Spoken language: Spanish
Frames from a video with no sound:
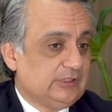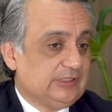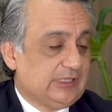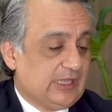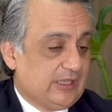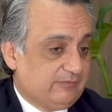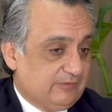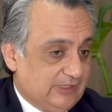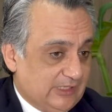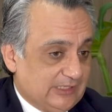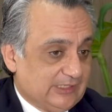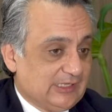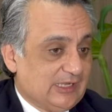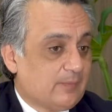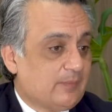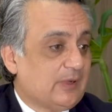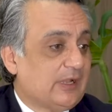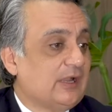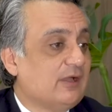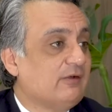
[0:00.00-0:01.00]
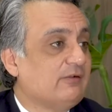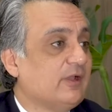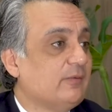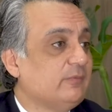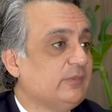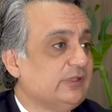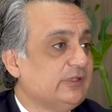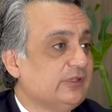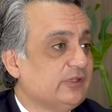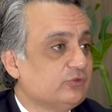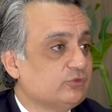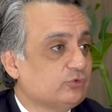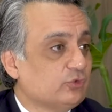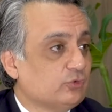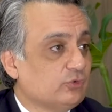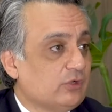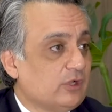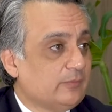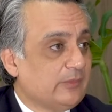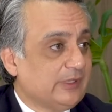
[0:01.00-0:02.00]
y ahí viene la palabra ambidiesto
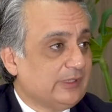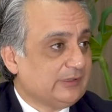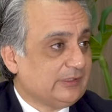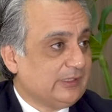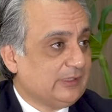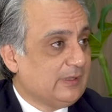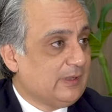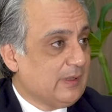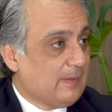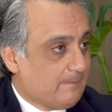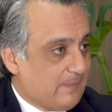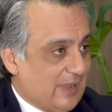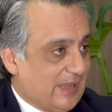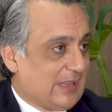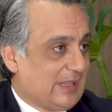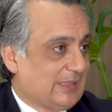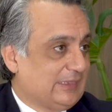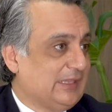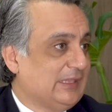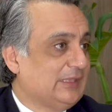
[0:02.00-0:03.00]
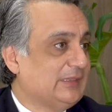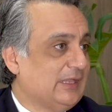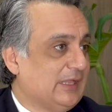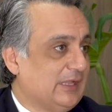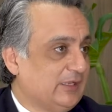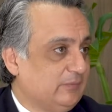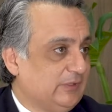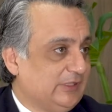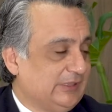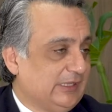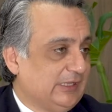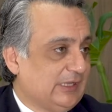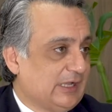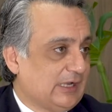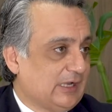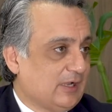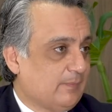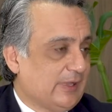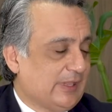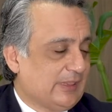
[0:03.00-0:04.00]
nuevamente, para atender y
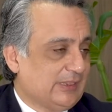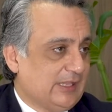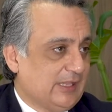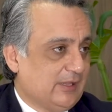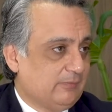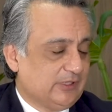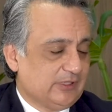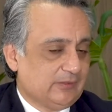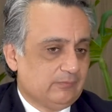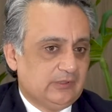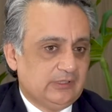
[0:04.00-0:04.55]
mitigar la pandemia.